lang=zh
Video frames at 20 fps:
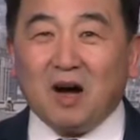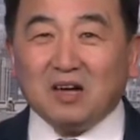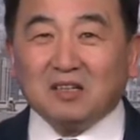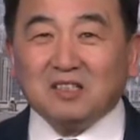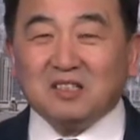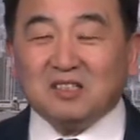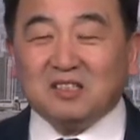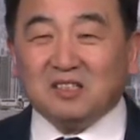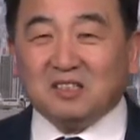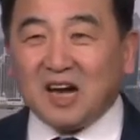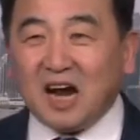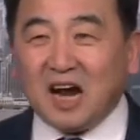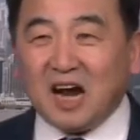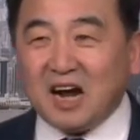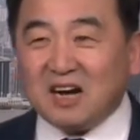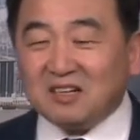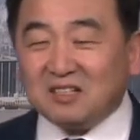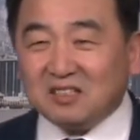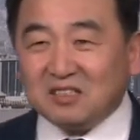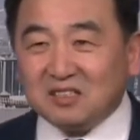子查
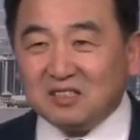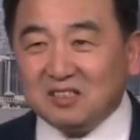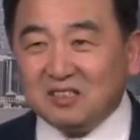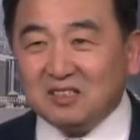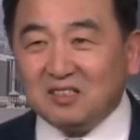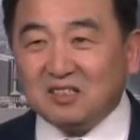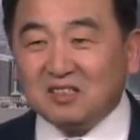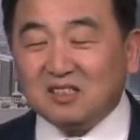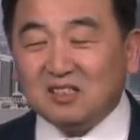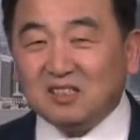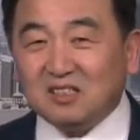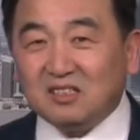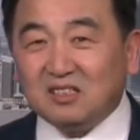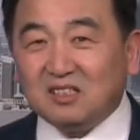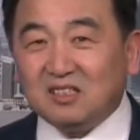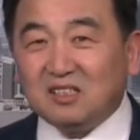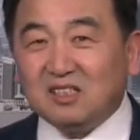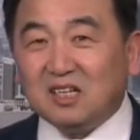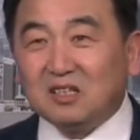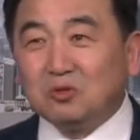尔斯
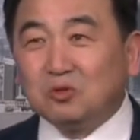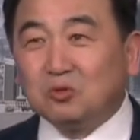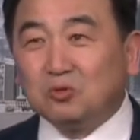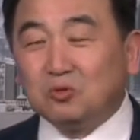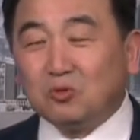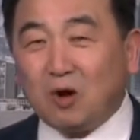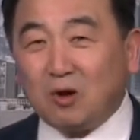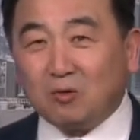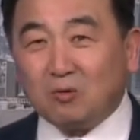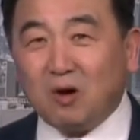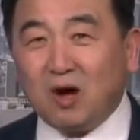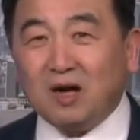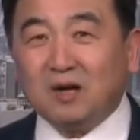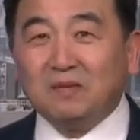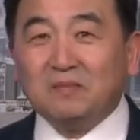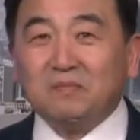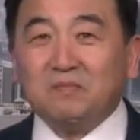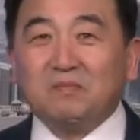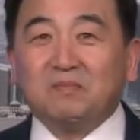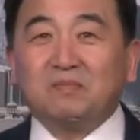先出状况，
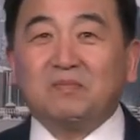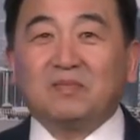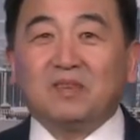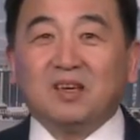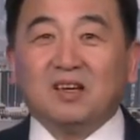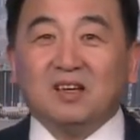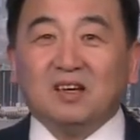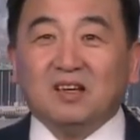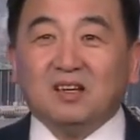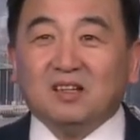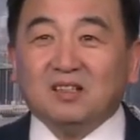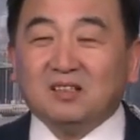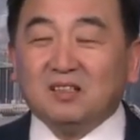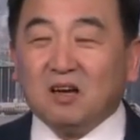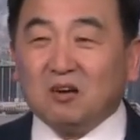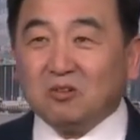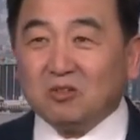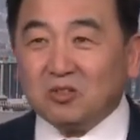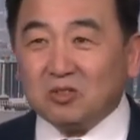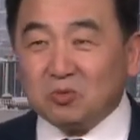
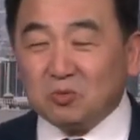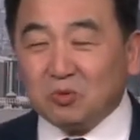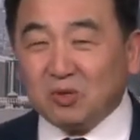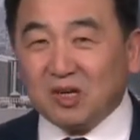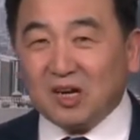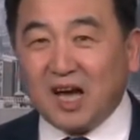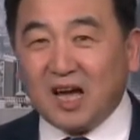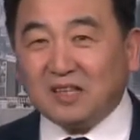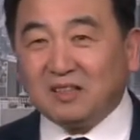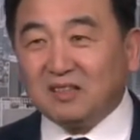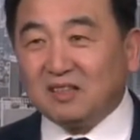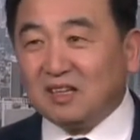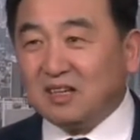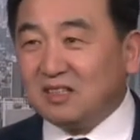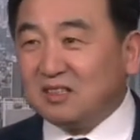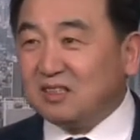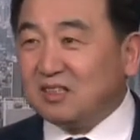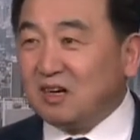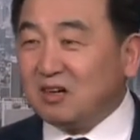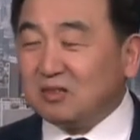到了苏格兰，呃，
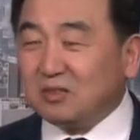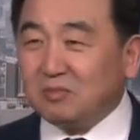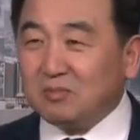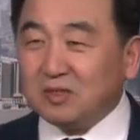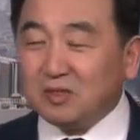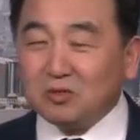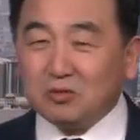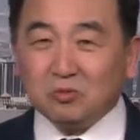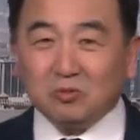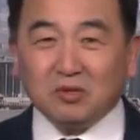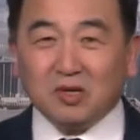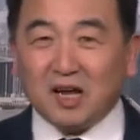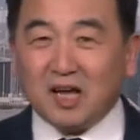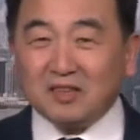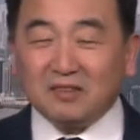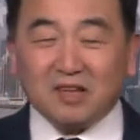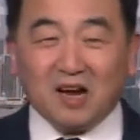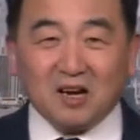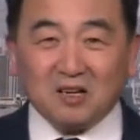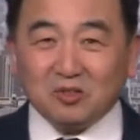叫什么苏格
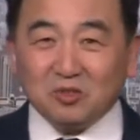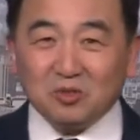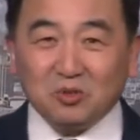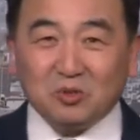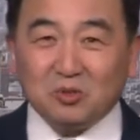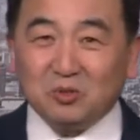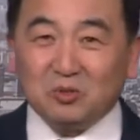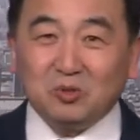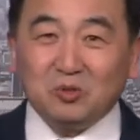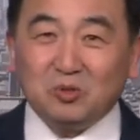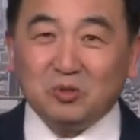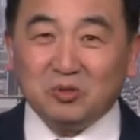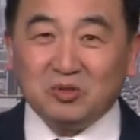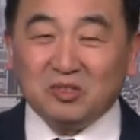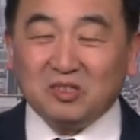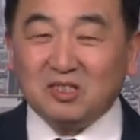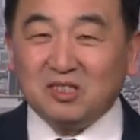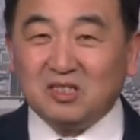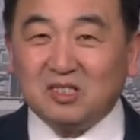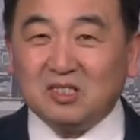兰哪儿去去
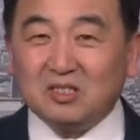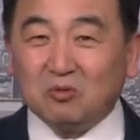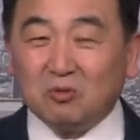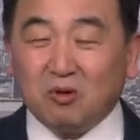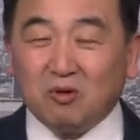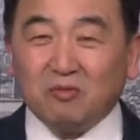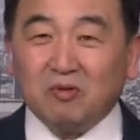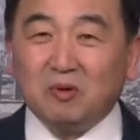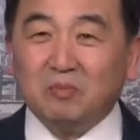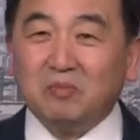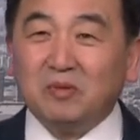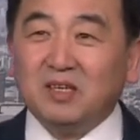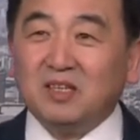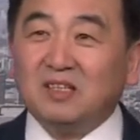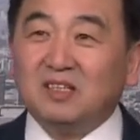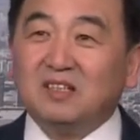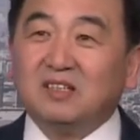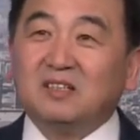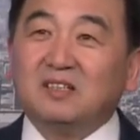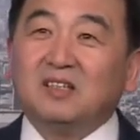自我封闭去
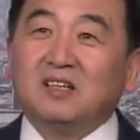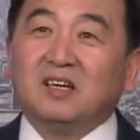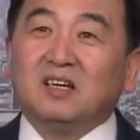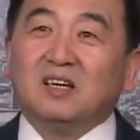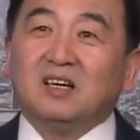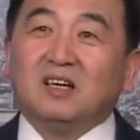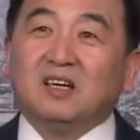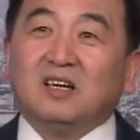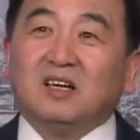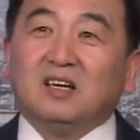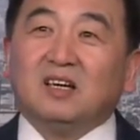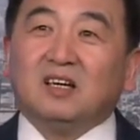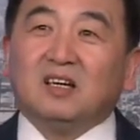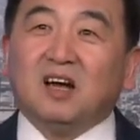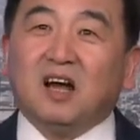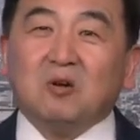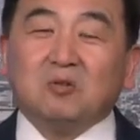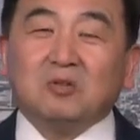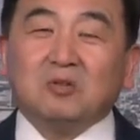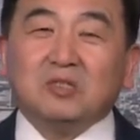了。
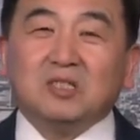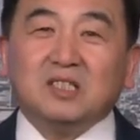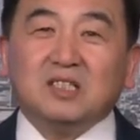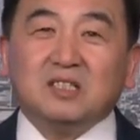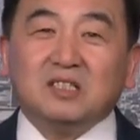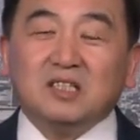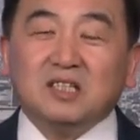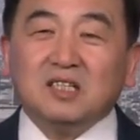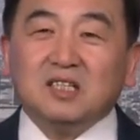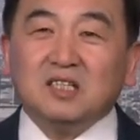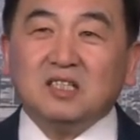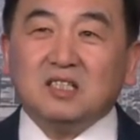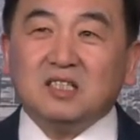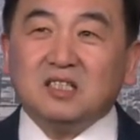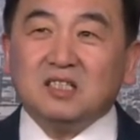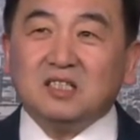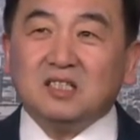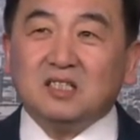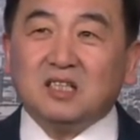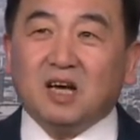然后星期
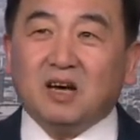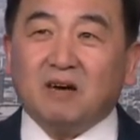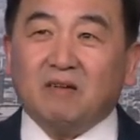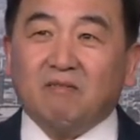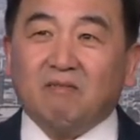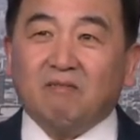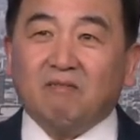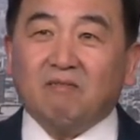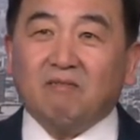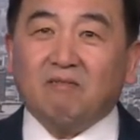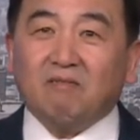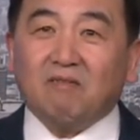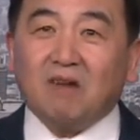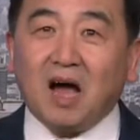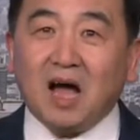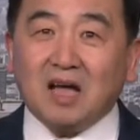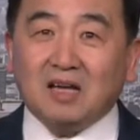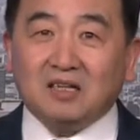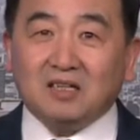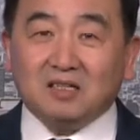四的
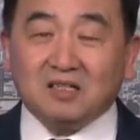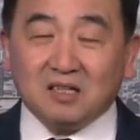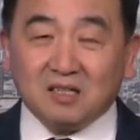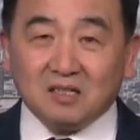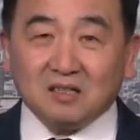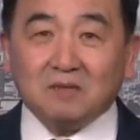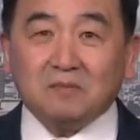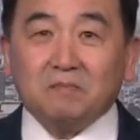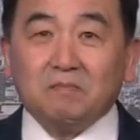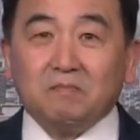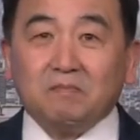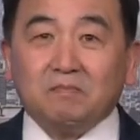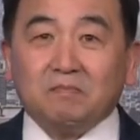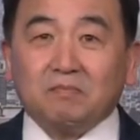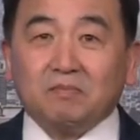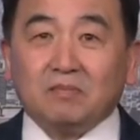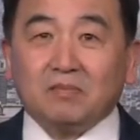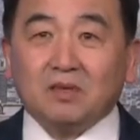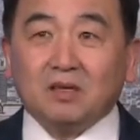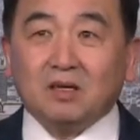晚上，
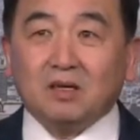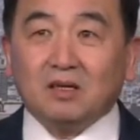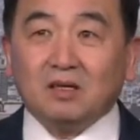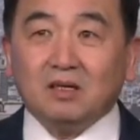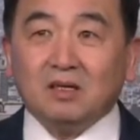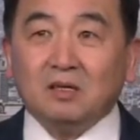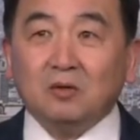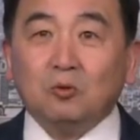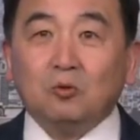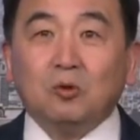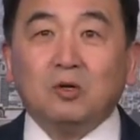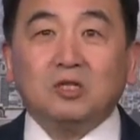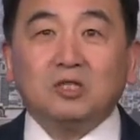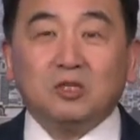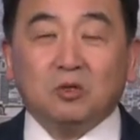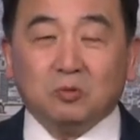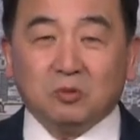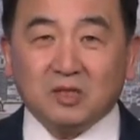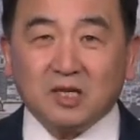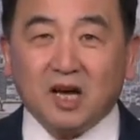英国
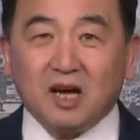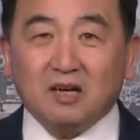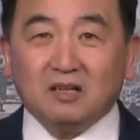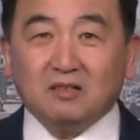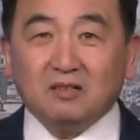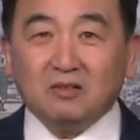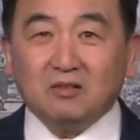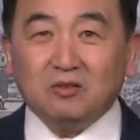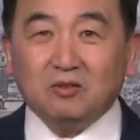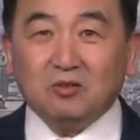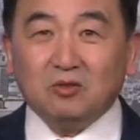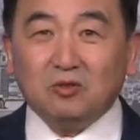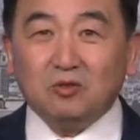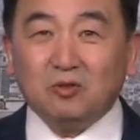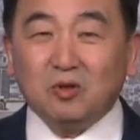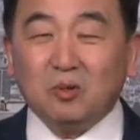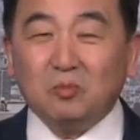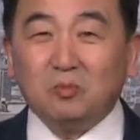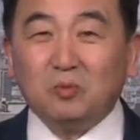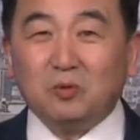首相
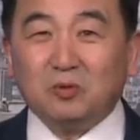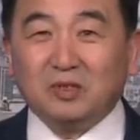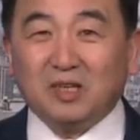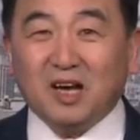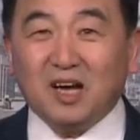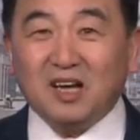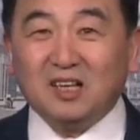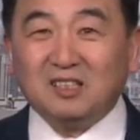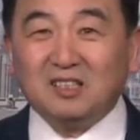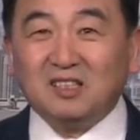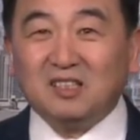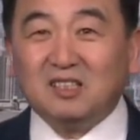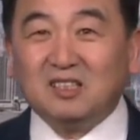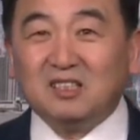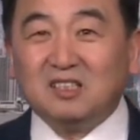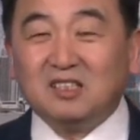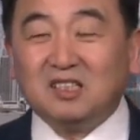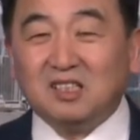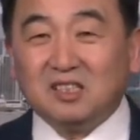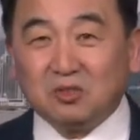宣布呢
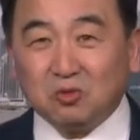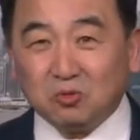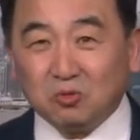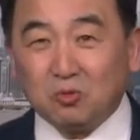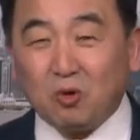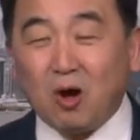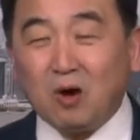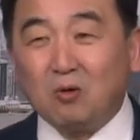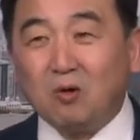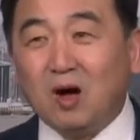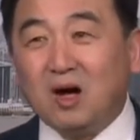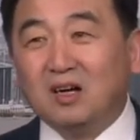自己出状况，